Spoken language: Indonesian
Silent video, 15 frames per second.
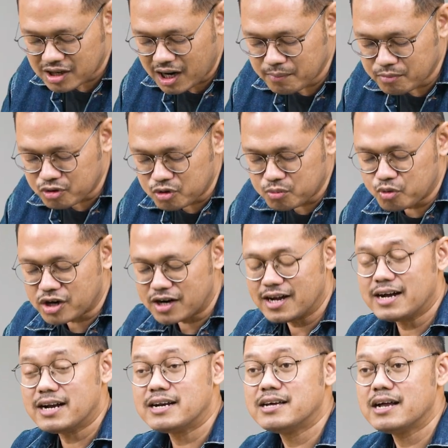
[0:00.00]
telah berumur
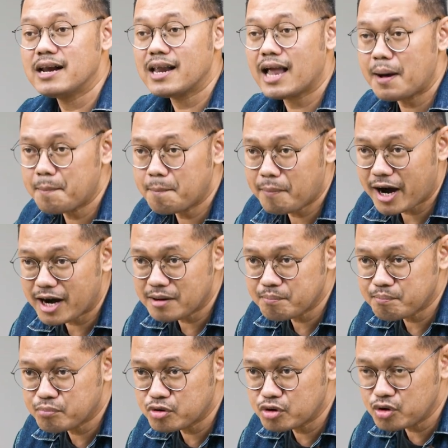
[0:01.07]

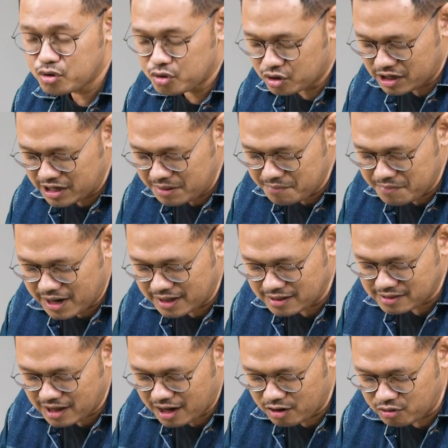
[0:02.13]
85
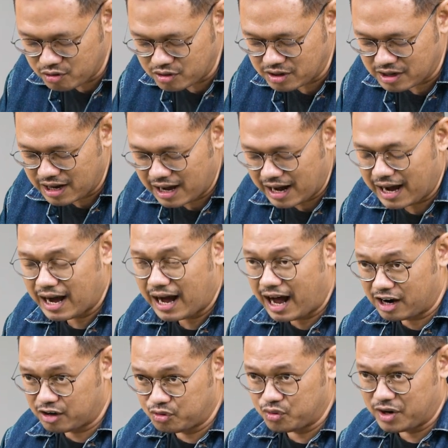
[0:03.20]
tahun
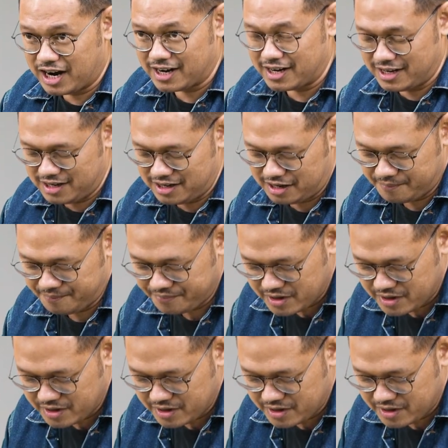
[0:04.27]
aku hari ini.